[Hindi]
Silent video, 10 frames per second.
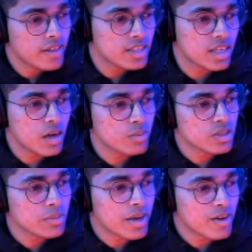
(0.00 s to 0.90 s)
सिखाओ
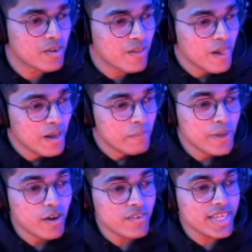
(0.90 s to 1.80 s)
मुझे भाई लोग
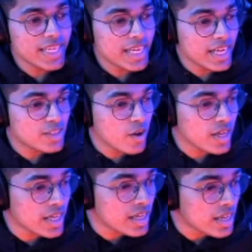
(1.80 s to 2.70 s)
पीओवी नीडेड
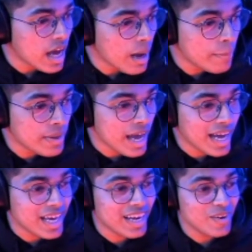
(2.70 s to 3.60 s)
जॉनी आप भी हैक
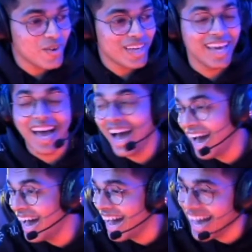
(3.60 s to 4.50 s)
कर रहे हो
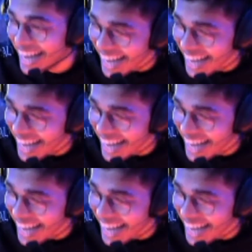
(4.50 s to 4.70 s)
लगा